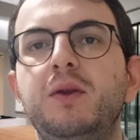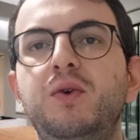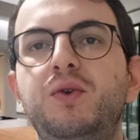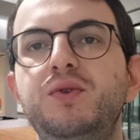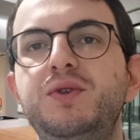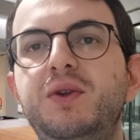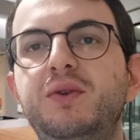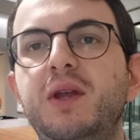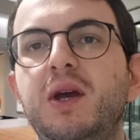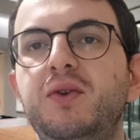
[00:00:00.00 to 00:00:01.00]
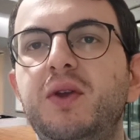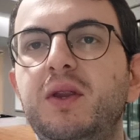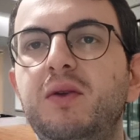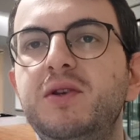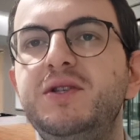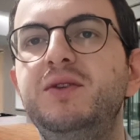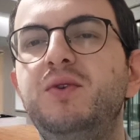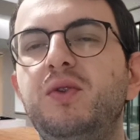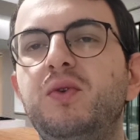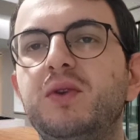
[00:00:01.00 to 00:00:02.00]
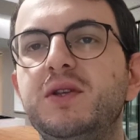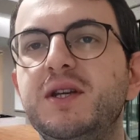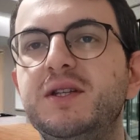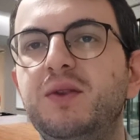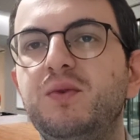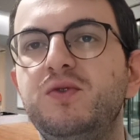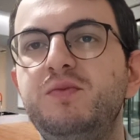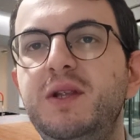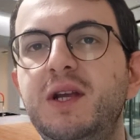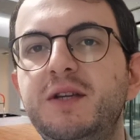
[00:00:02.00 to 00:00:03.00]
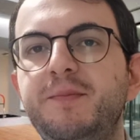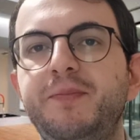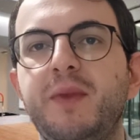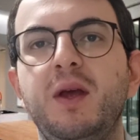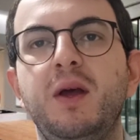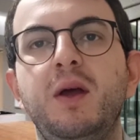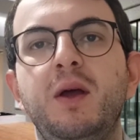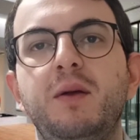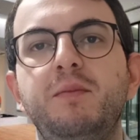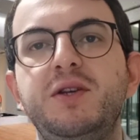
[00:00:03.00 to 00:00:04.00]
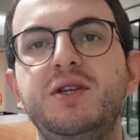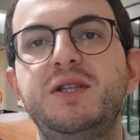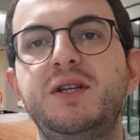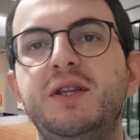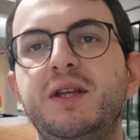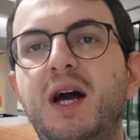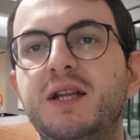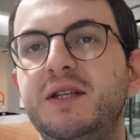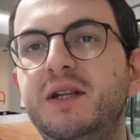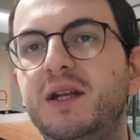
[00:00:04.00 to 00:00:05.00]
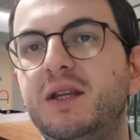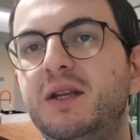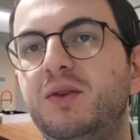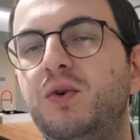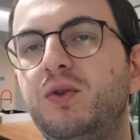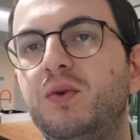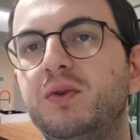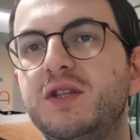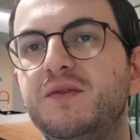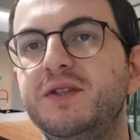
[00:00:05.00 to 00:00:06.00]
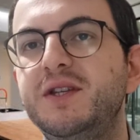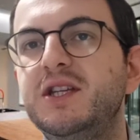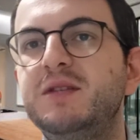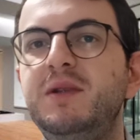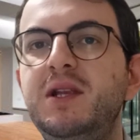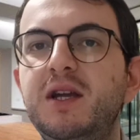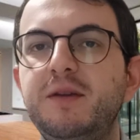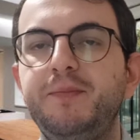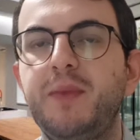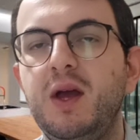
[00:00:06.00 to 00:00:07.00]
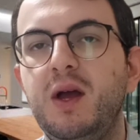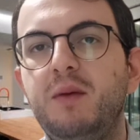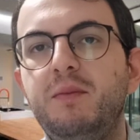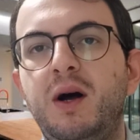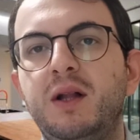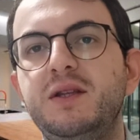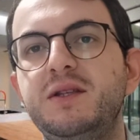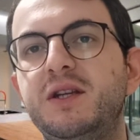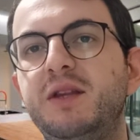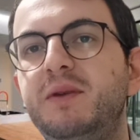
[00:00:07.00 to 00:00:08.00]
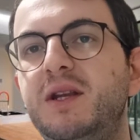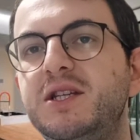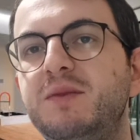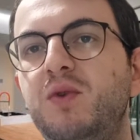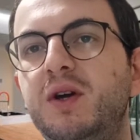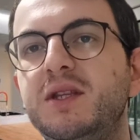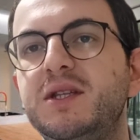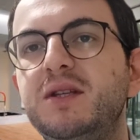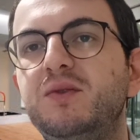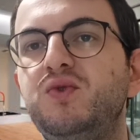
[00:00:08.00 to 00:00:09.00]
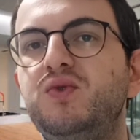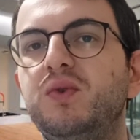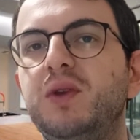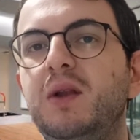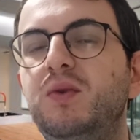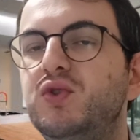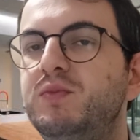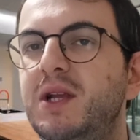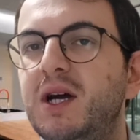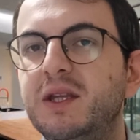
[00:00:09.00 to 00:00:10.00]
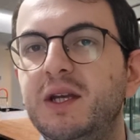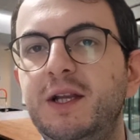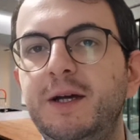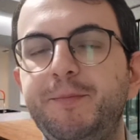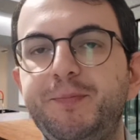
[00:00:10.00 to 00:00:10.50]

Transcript: Dördüncü sırada Yao Teknoloji 4.89 milyar. 5. sırada Gersan Elektrik 4.08 milyar. 6. sırada Birleşim Mühendislik 3.53 milyar TL.